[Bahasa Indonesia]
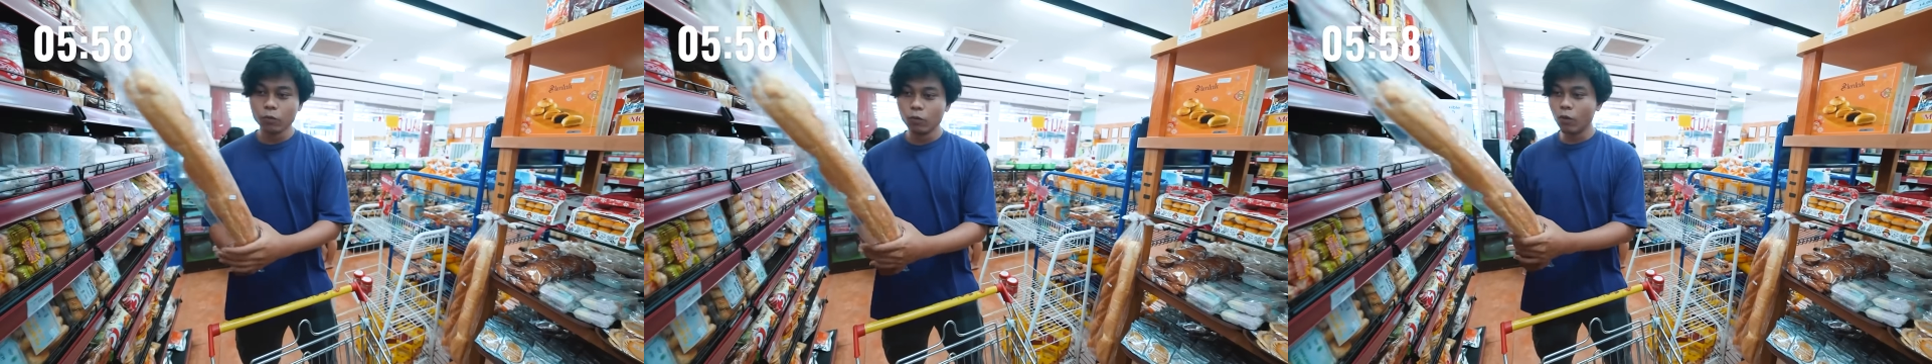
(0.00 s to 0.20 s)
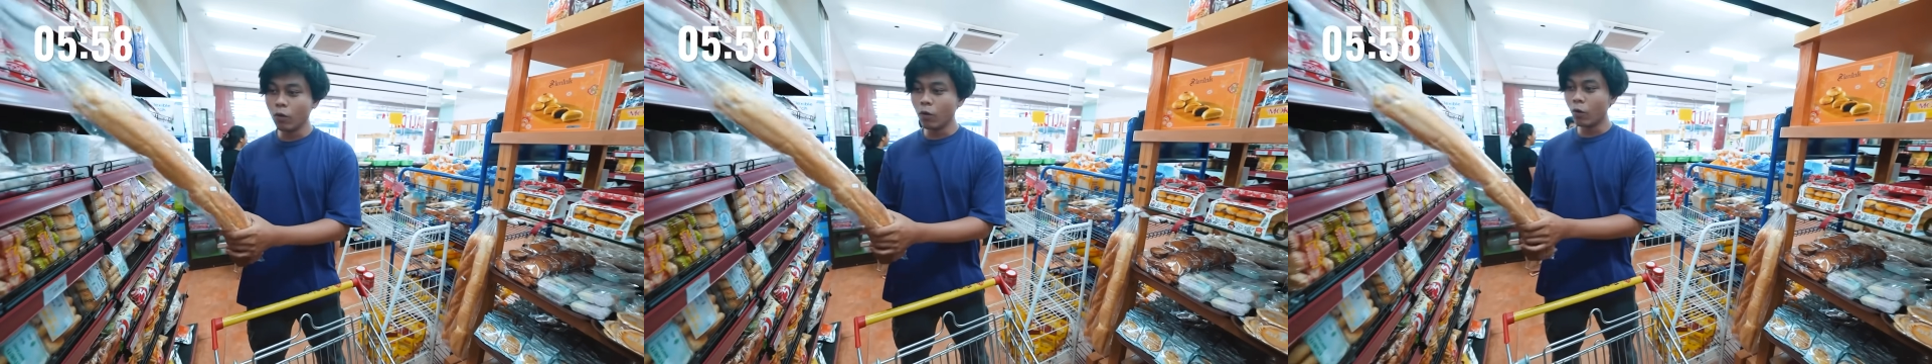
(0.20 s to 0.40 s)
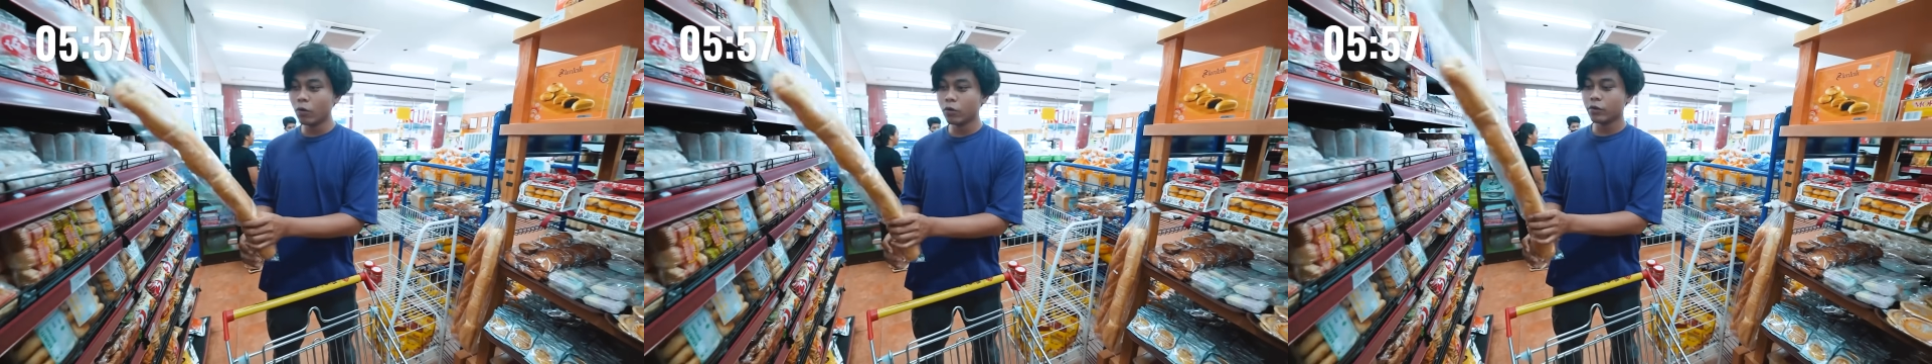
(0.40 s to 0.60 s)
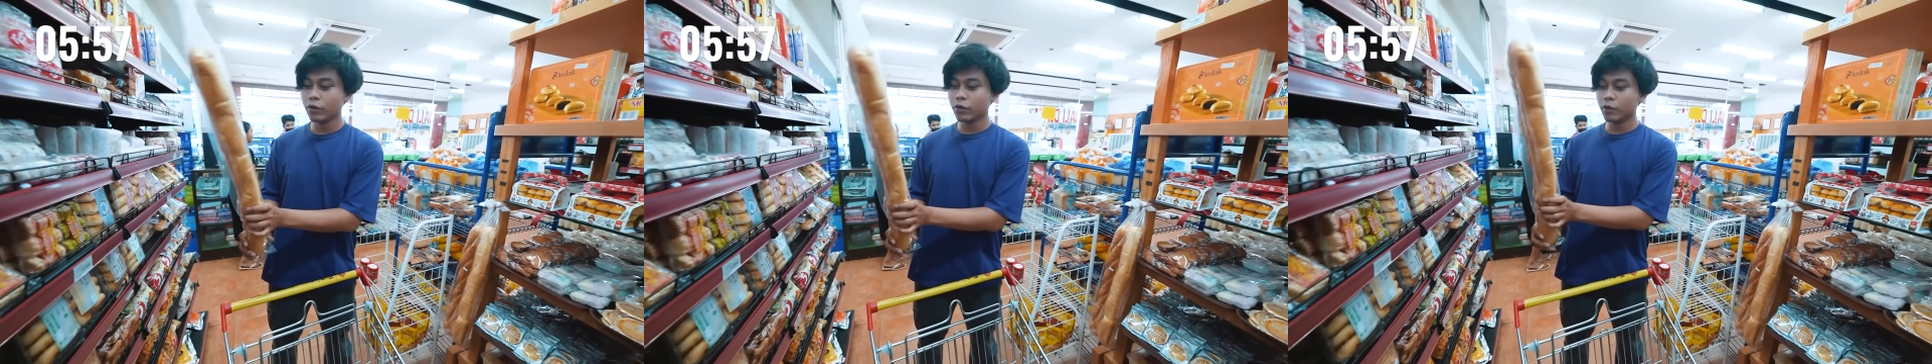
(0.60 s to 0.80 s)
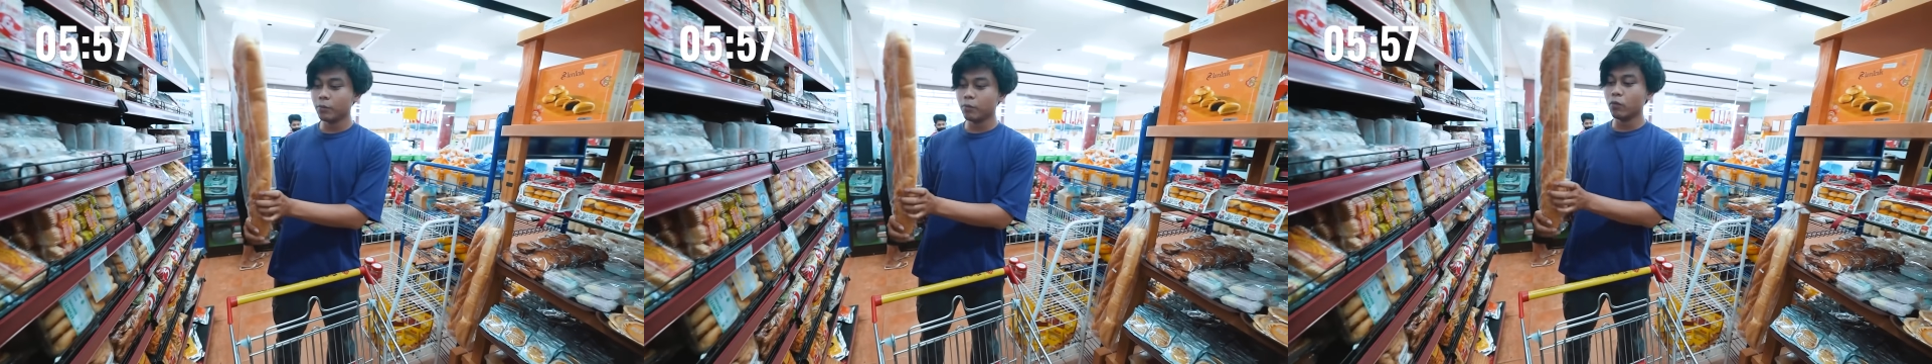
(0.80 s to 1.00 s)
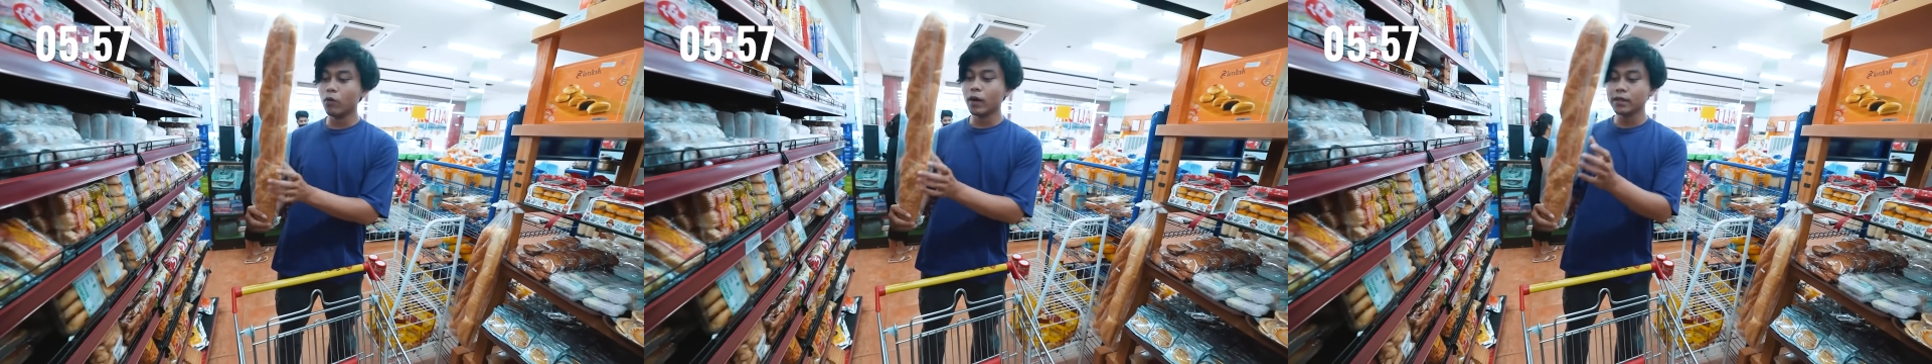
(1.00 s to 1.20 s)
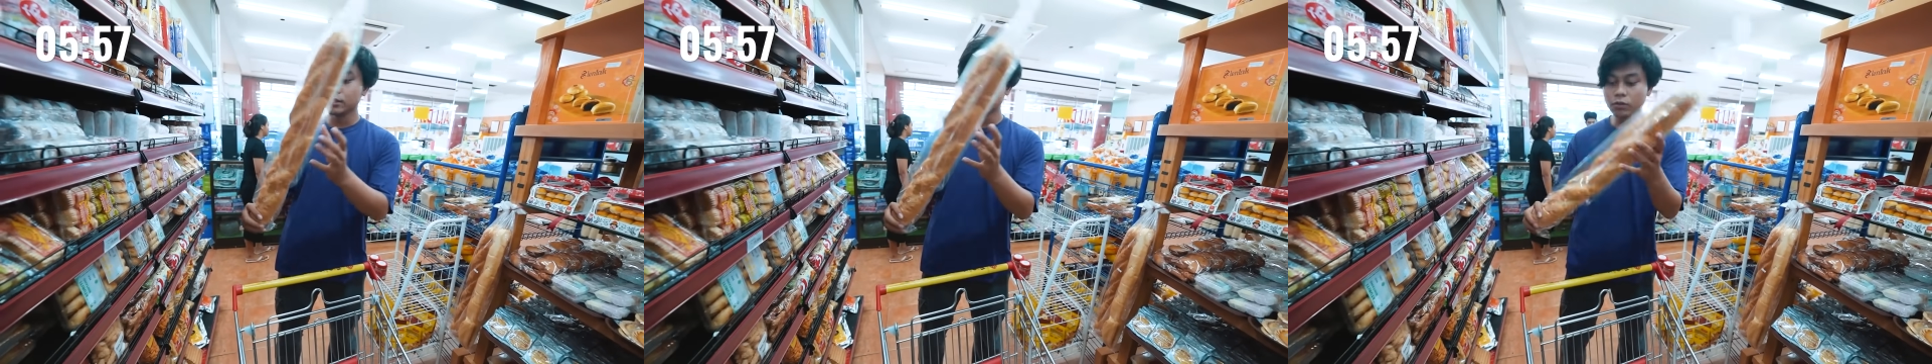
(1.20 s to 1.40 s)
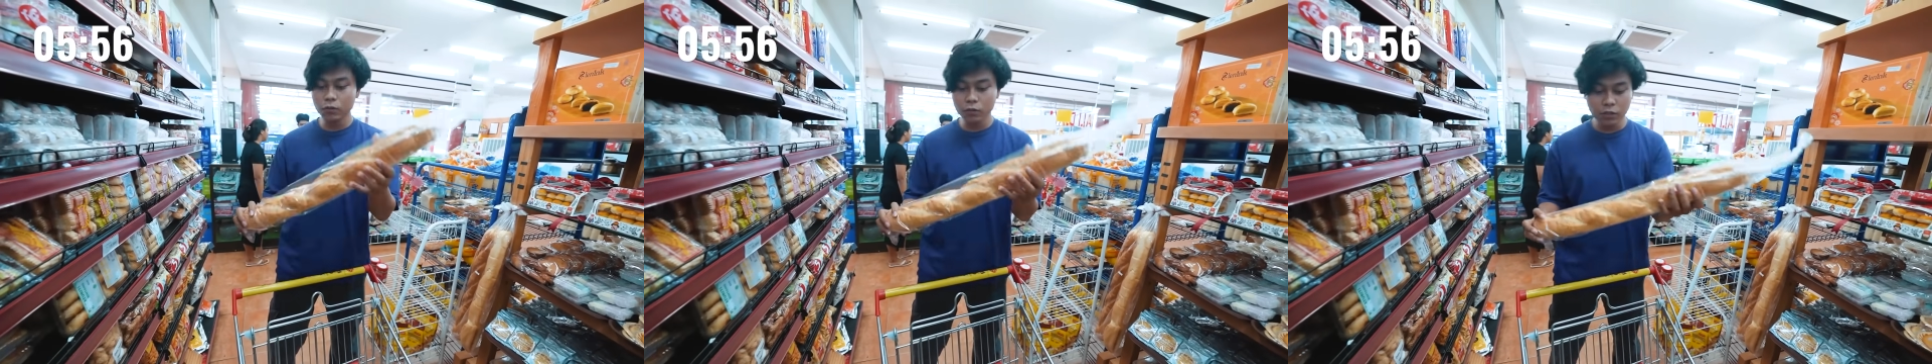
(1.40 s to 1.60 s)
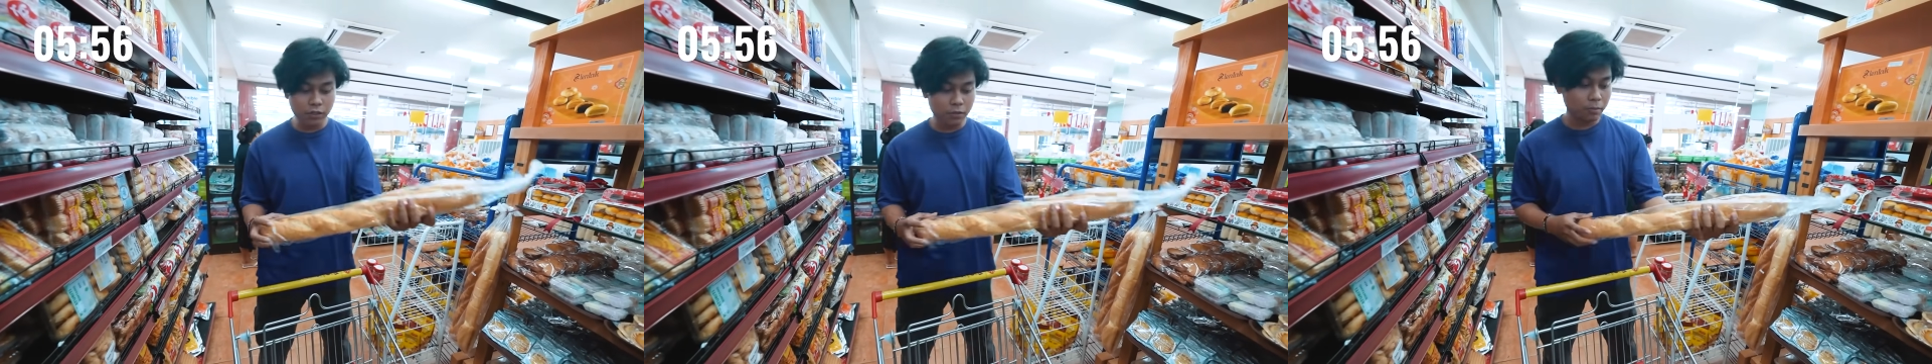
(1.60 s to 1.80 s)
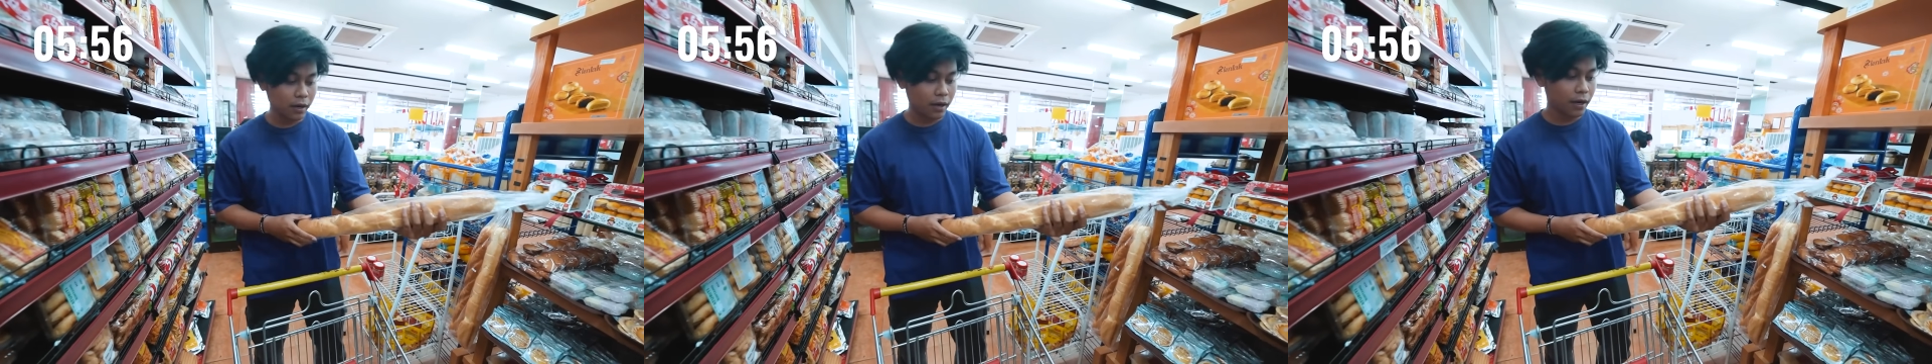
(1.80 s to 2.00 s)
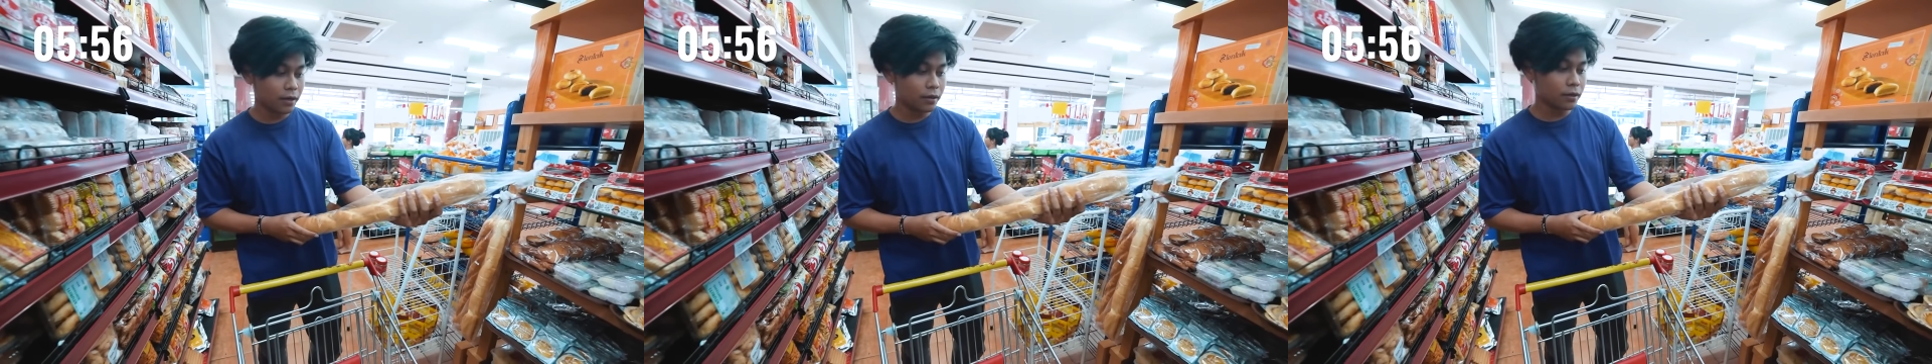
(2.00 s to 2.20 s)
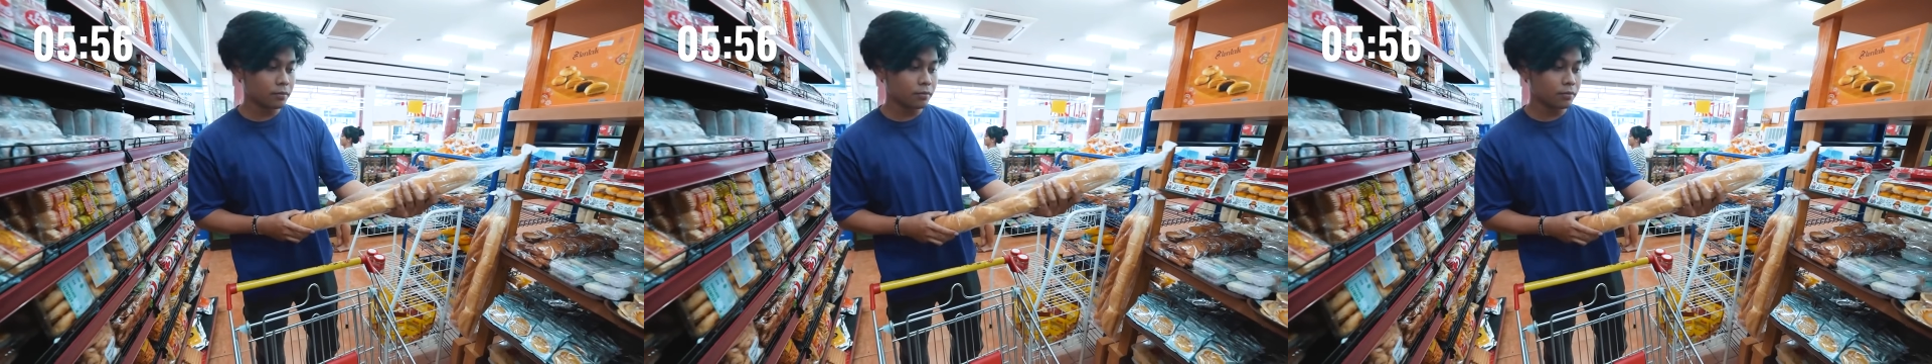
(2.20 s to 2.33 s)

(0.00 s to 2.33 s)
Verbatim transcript: Wuh, ini puas nih Yudis makan nih